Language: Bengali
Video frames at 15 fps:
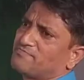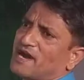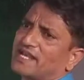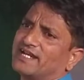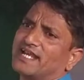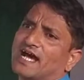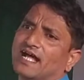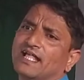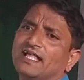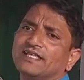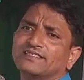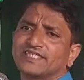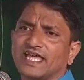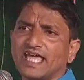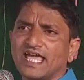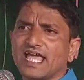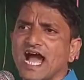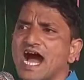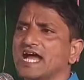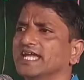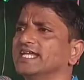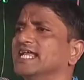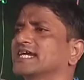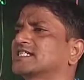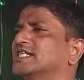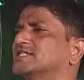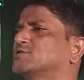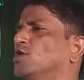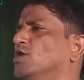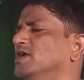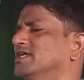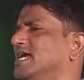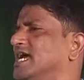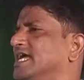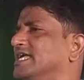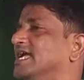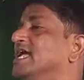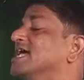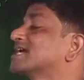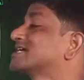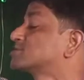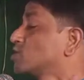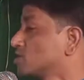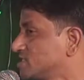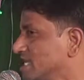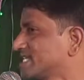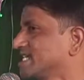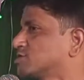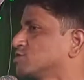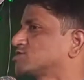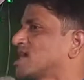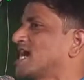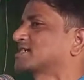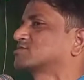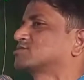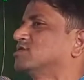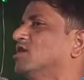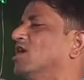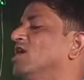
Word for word: পারি না যে আইনে কিছুই নেই যদি কিছু থাকতো